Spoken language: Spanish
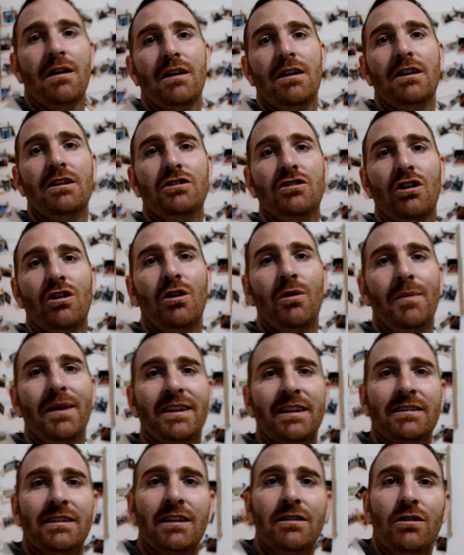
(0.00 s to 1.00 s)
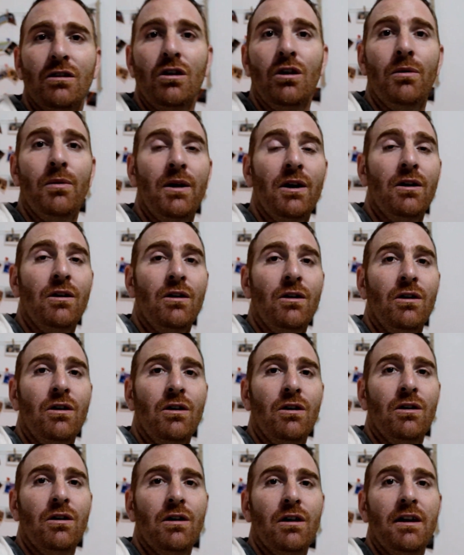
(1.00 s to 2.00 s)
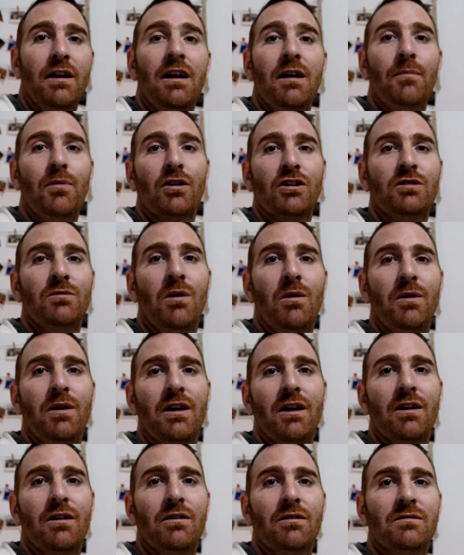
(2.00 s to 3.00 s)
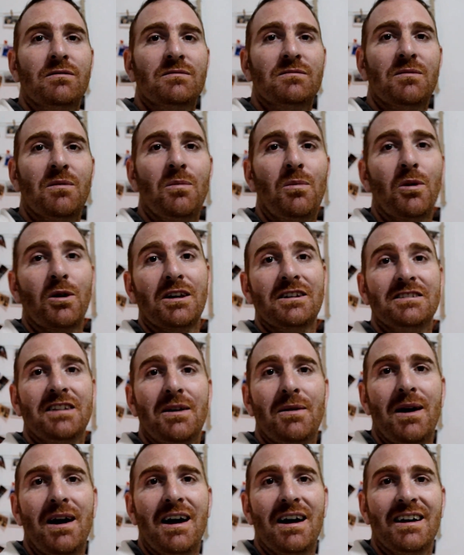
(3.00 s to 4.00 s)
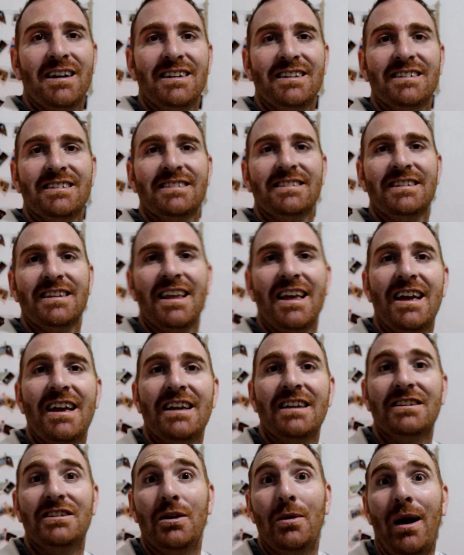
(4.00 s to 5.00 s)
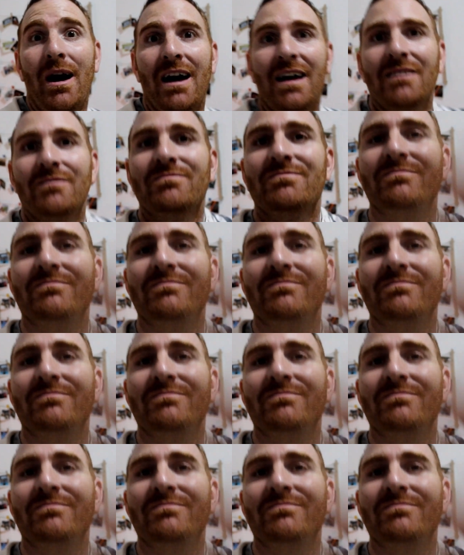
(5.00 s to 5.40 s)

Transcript: Y yo, mientras tanto, los veo en el próximo video. Porque se va, se va.